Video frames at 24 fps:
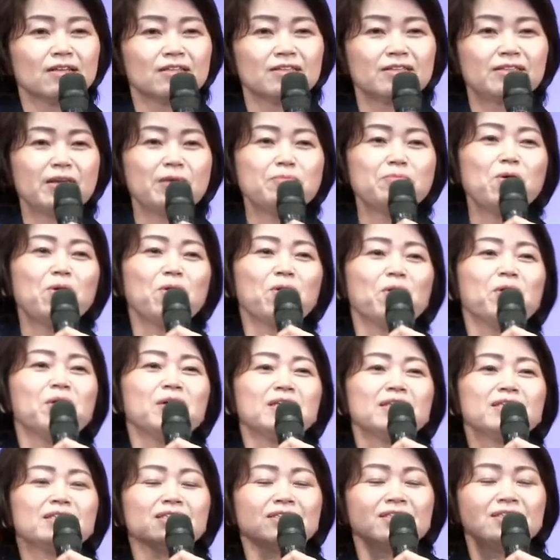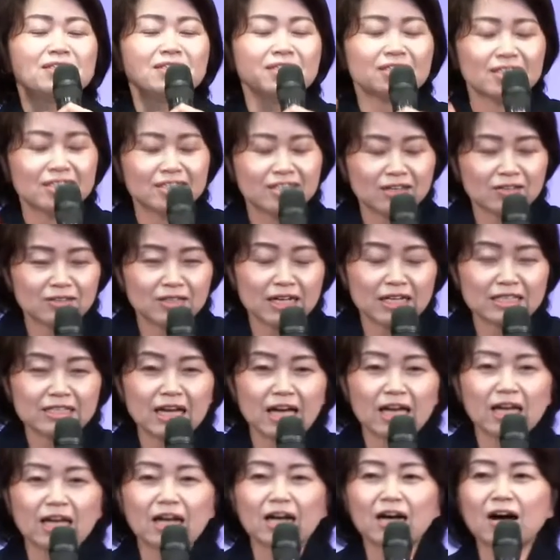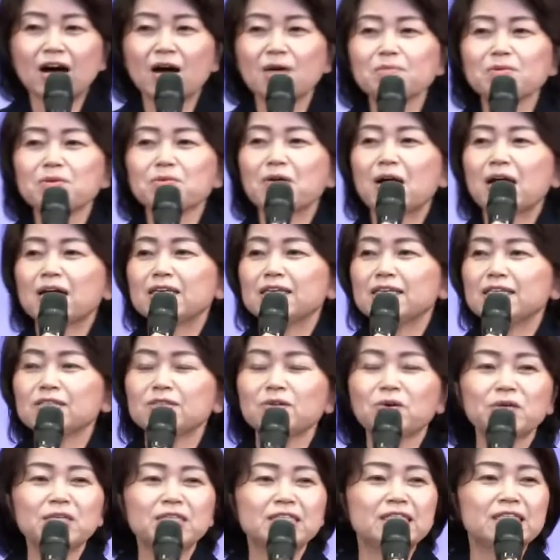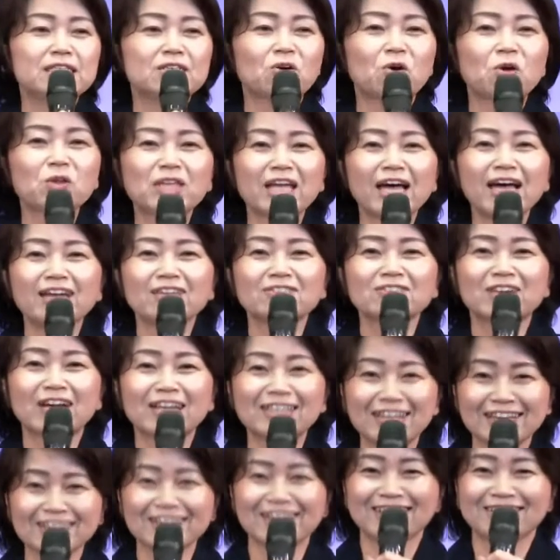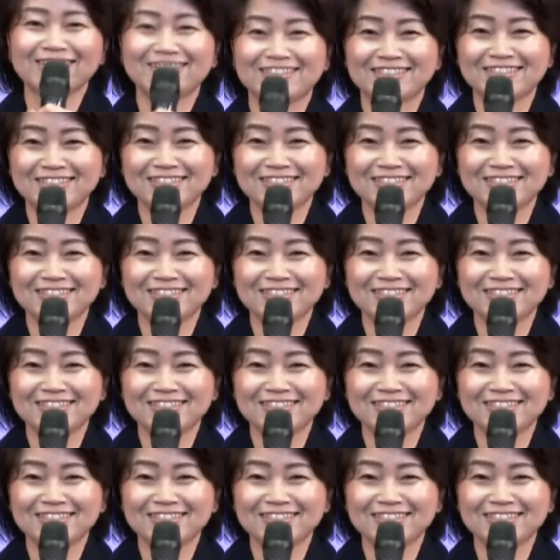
でも知ってください。神は祈りに応える方です。